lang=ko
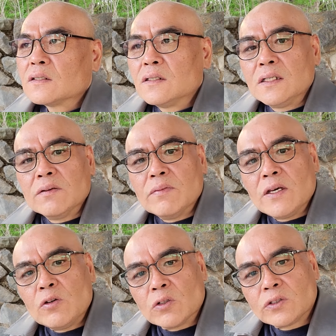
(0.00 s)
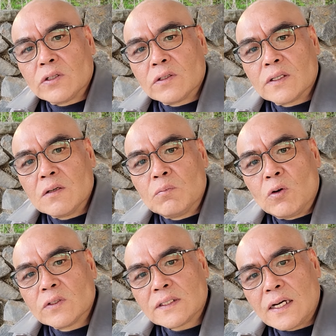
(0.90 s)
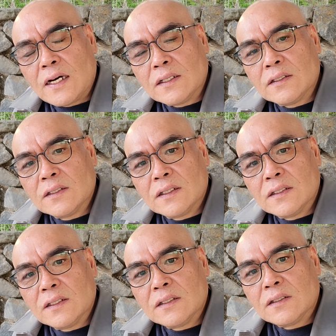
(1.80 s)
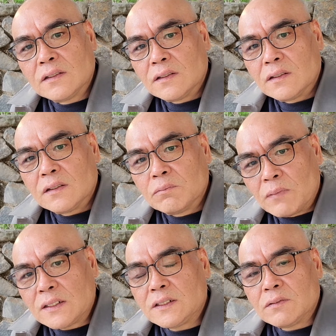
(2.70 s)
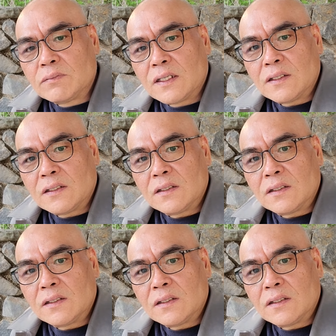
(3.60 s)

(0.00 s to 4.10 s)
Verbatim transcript: 그림의 요소를 모사하는 것은 맞지만